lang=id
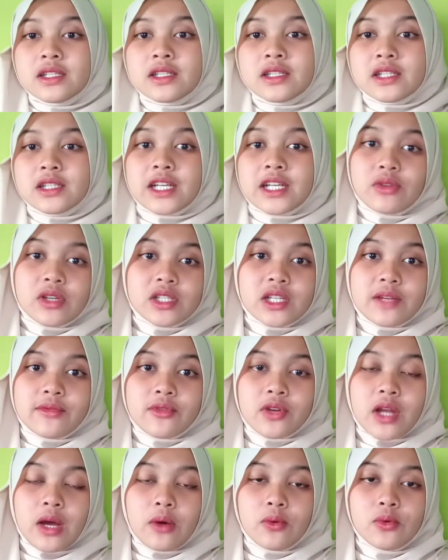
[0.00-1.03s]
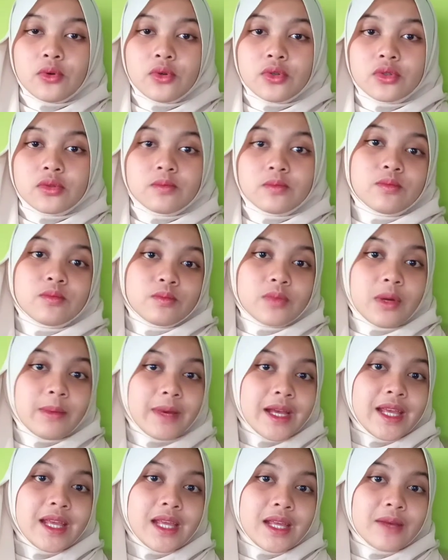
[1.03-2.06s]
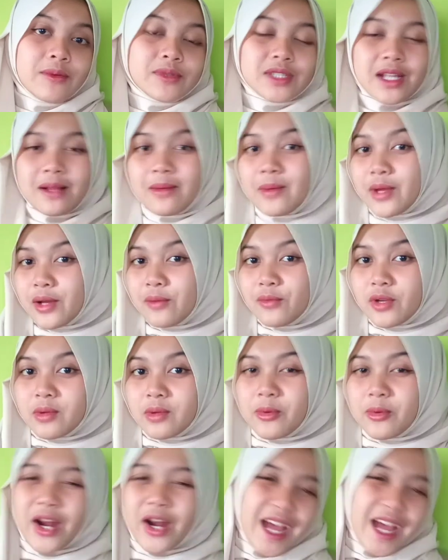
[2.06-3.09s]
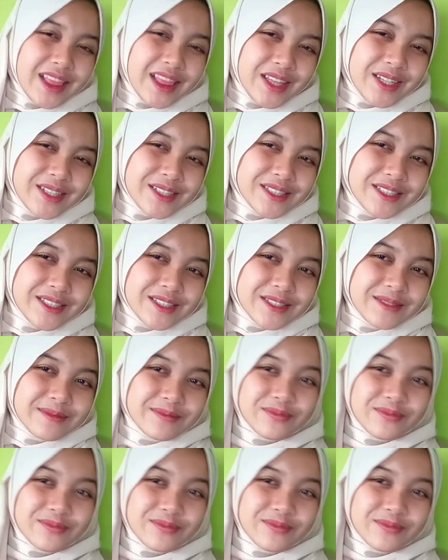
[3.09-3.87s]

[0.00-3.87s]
segitu aja video aku bye bye assalamualaikum warahmatullahi wabarakatuh